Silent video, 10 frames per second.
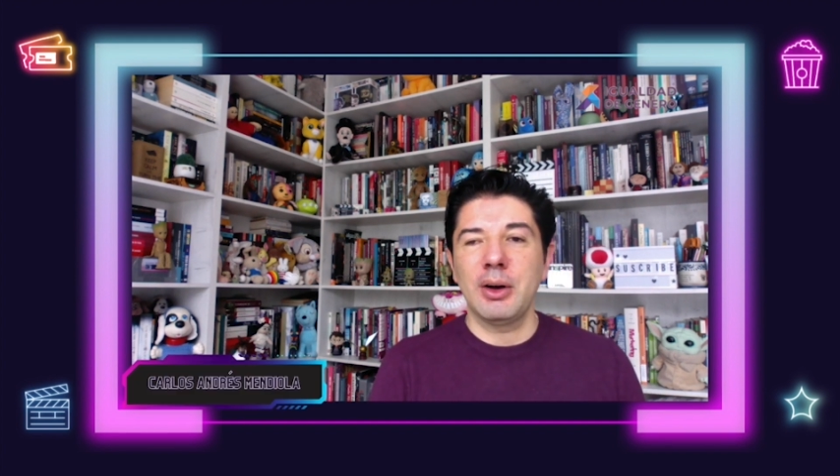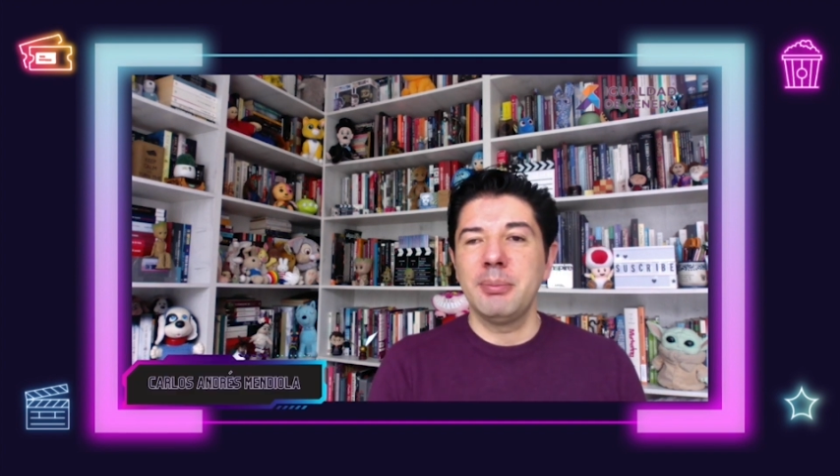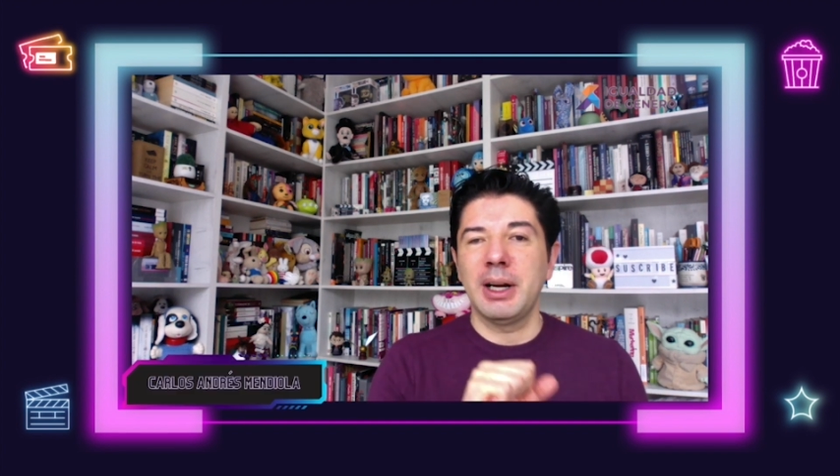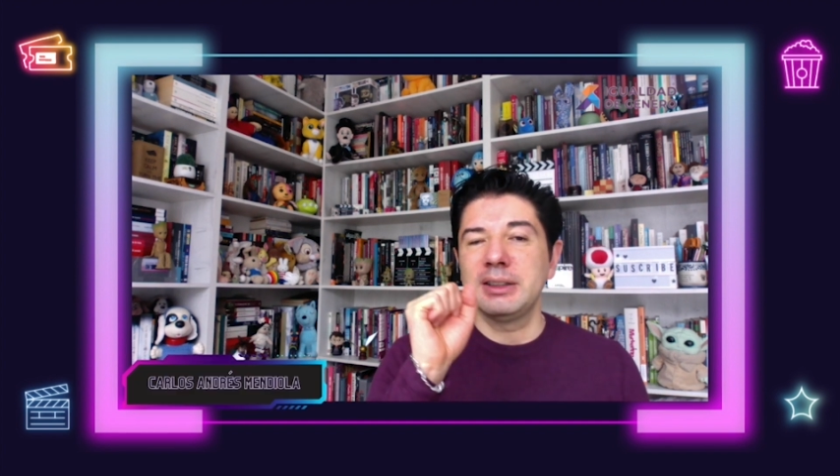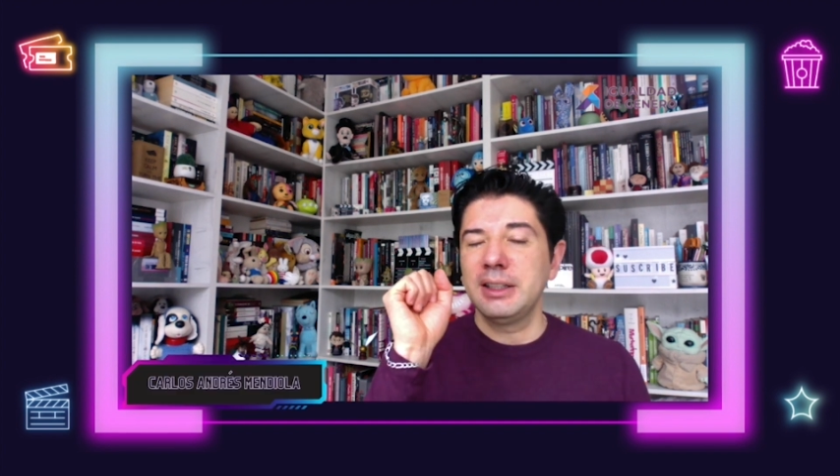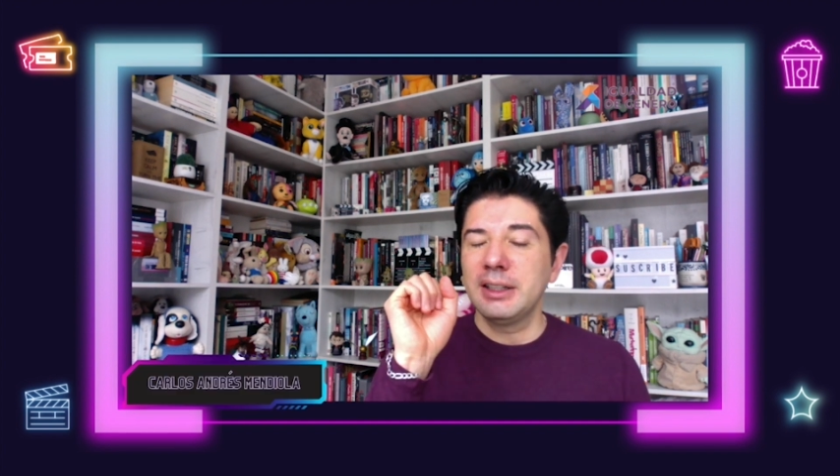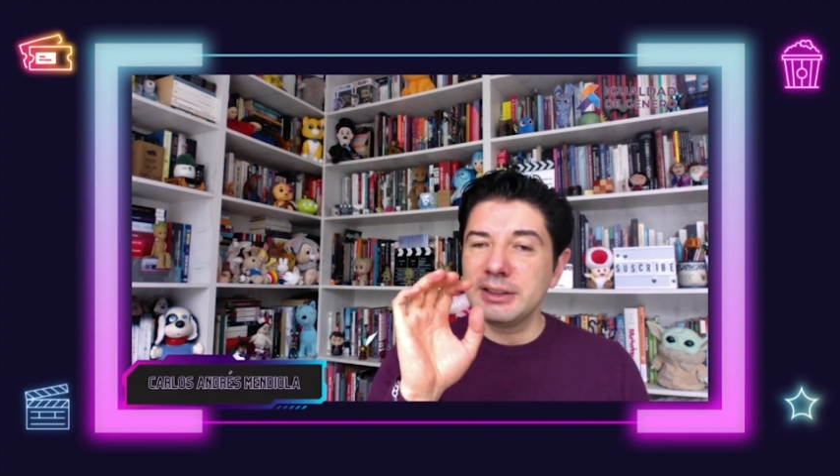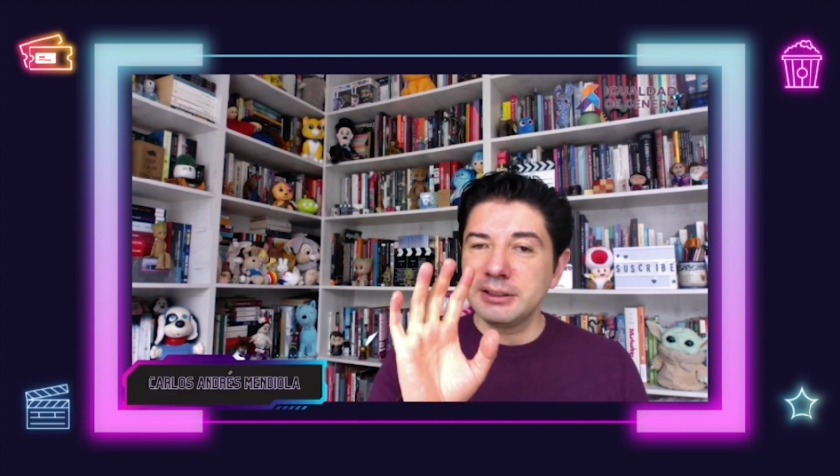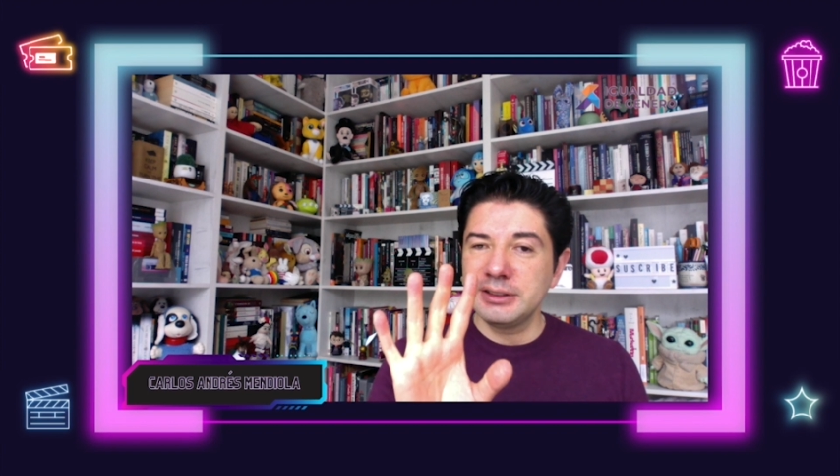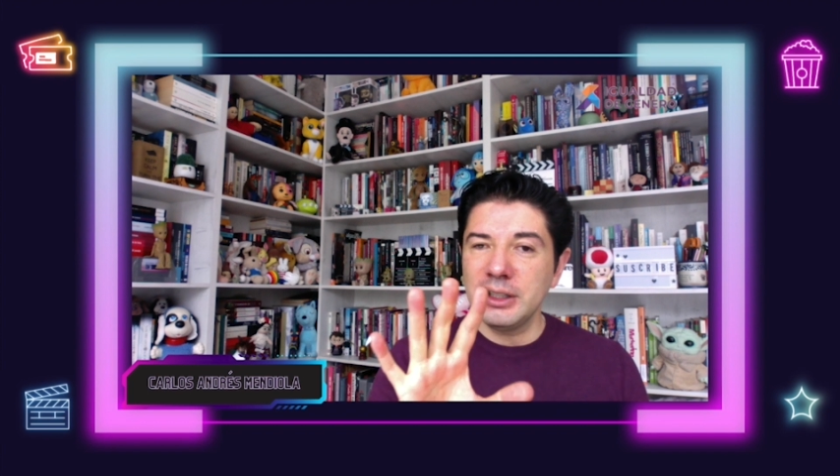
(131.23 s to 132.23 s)
compartir
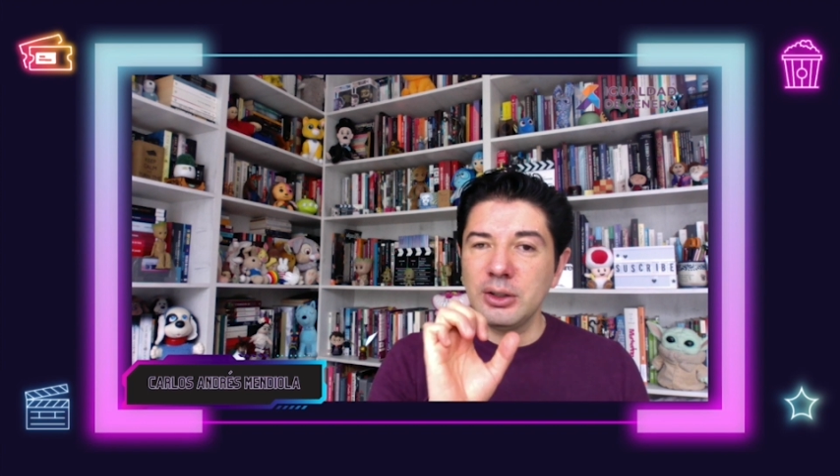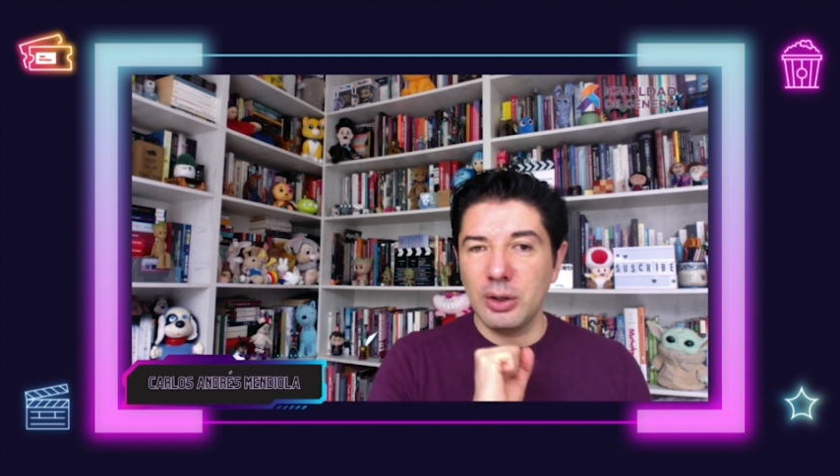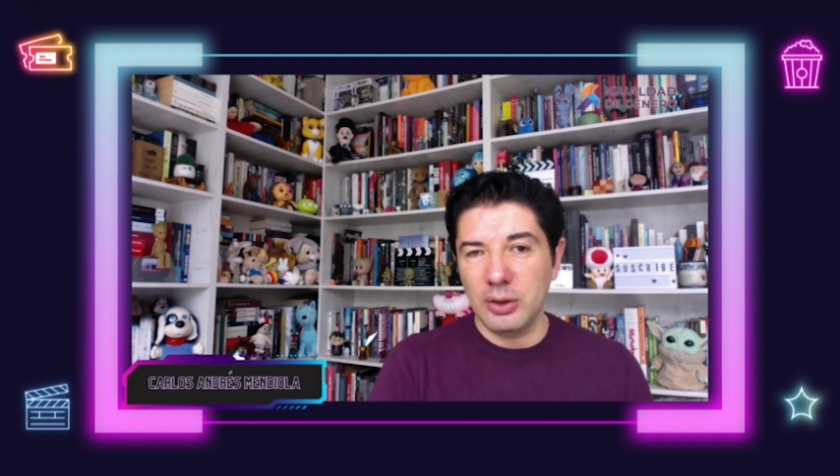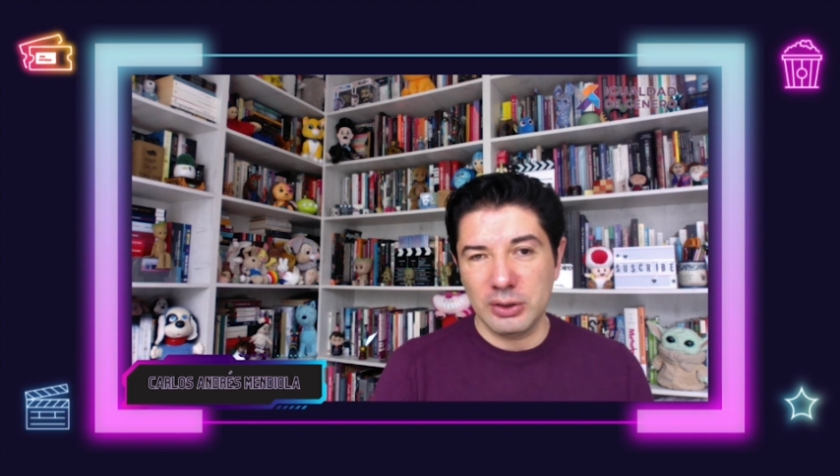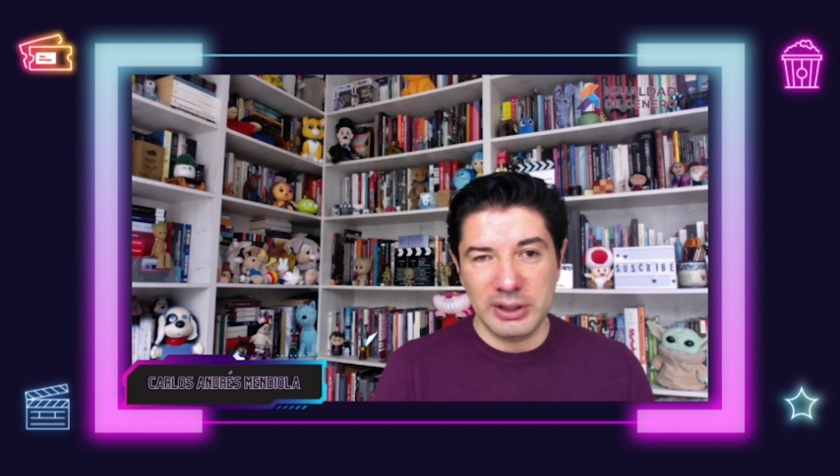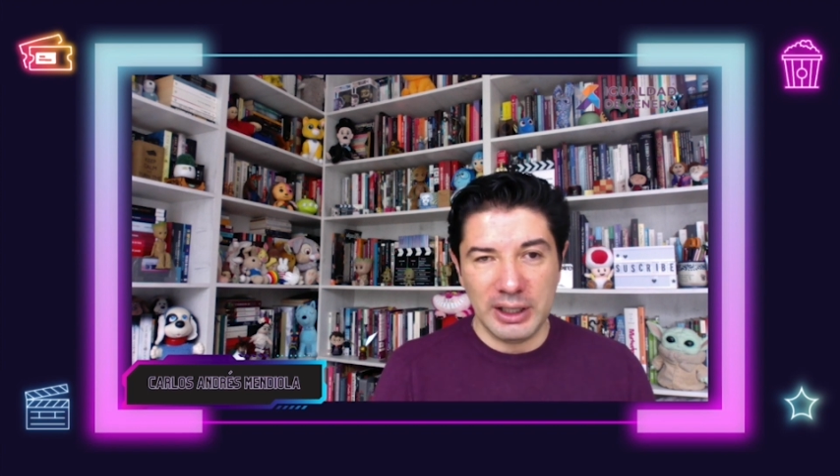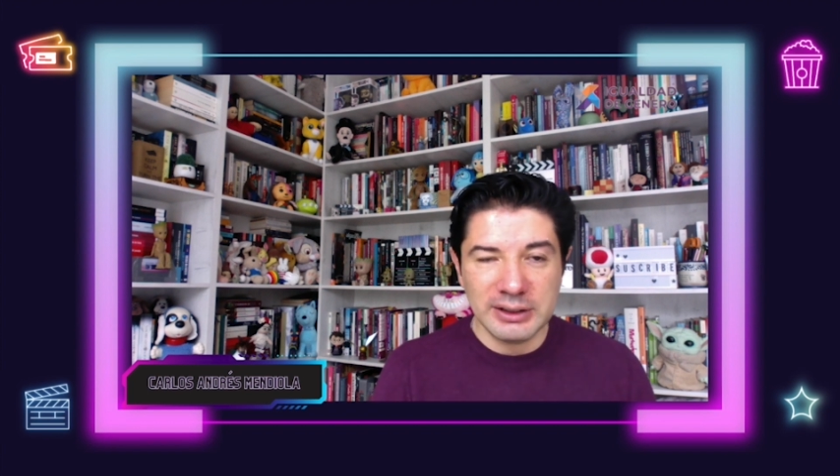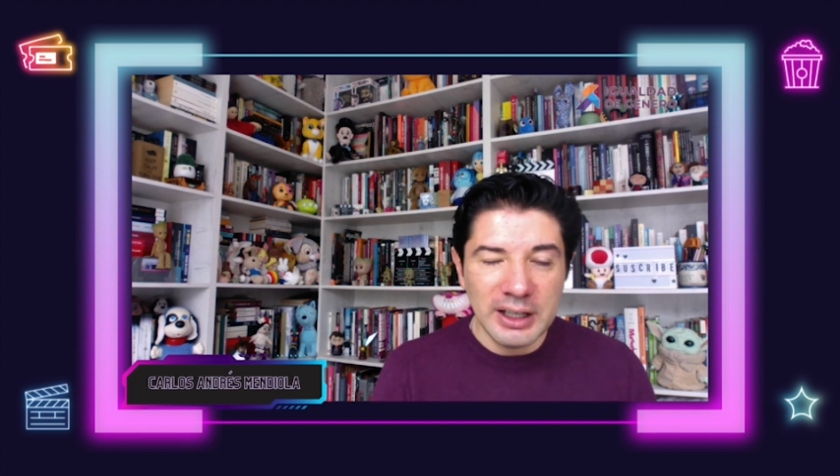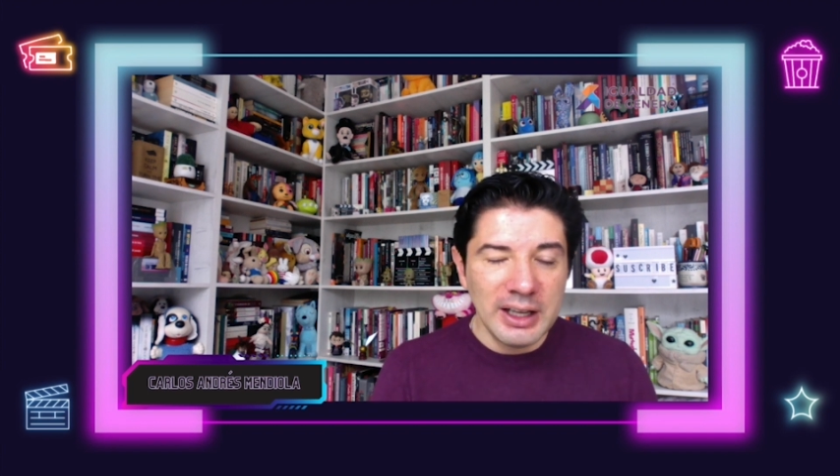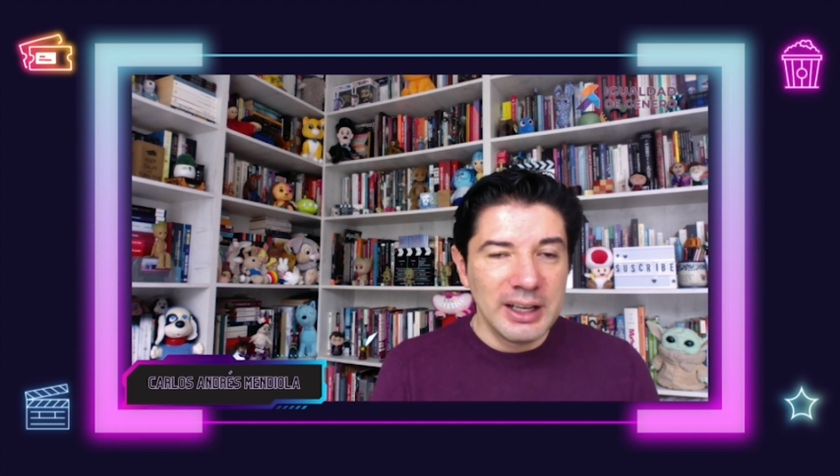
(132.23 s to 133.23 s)
cinco cosas